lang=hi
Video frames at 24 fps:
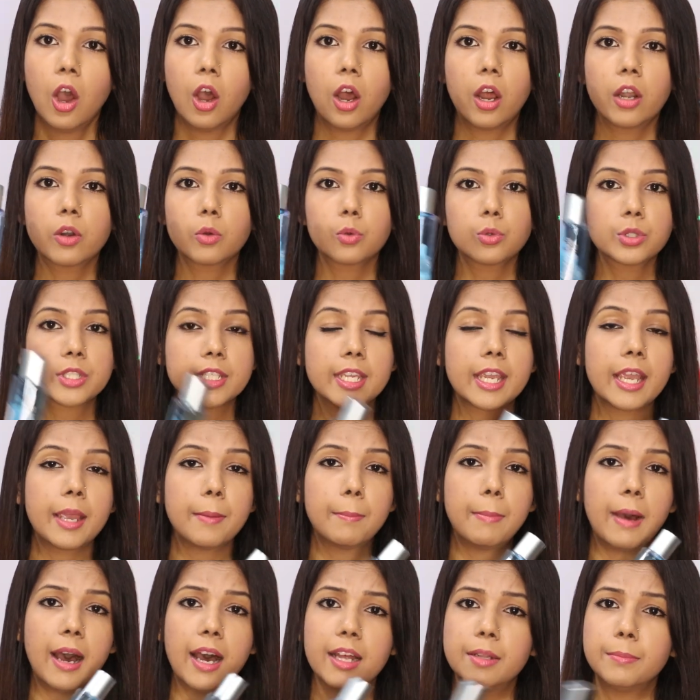और उसके
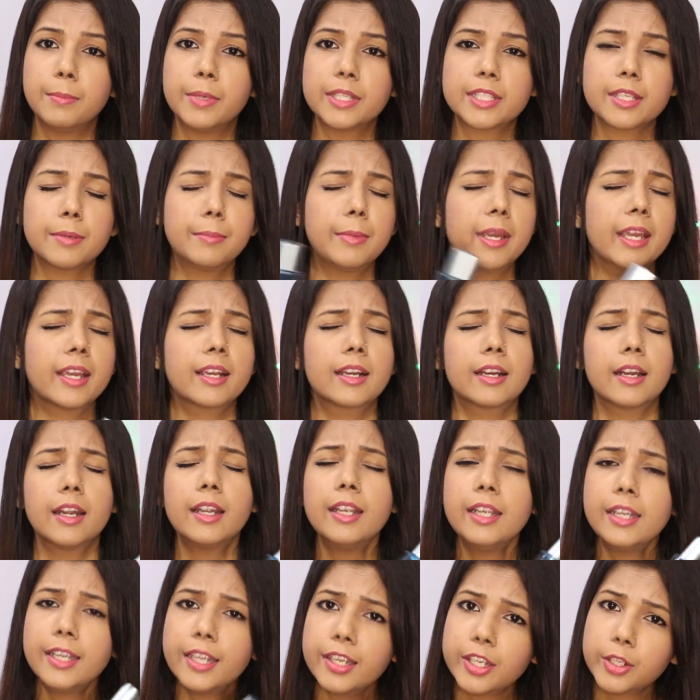बाद में से मैं
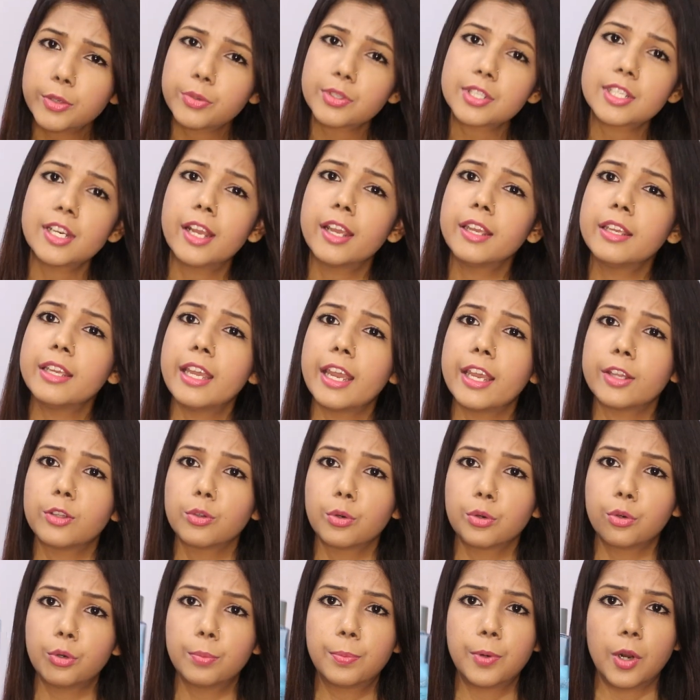कंटिन्यूसली ये
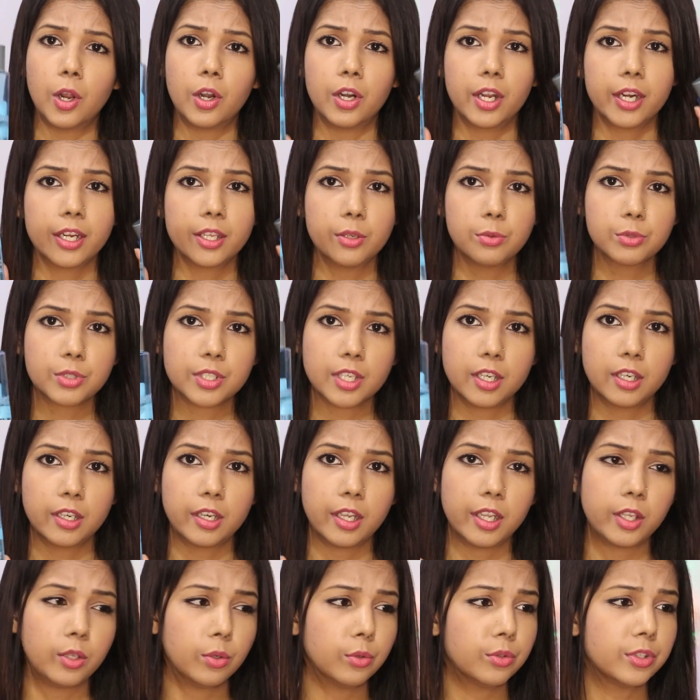दोनों प्रोडक्ट यूज़ कर
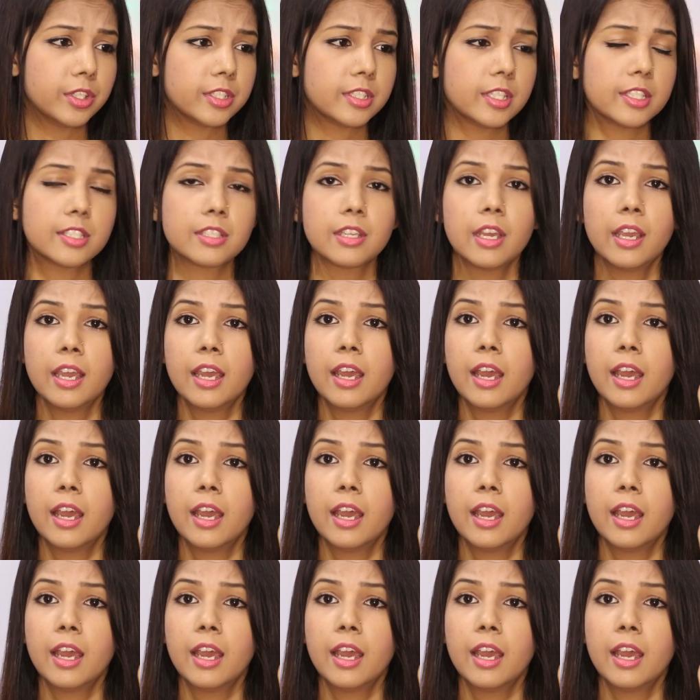रही हूँ दिस इज़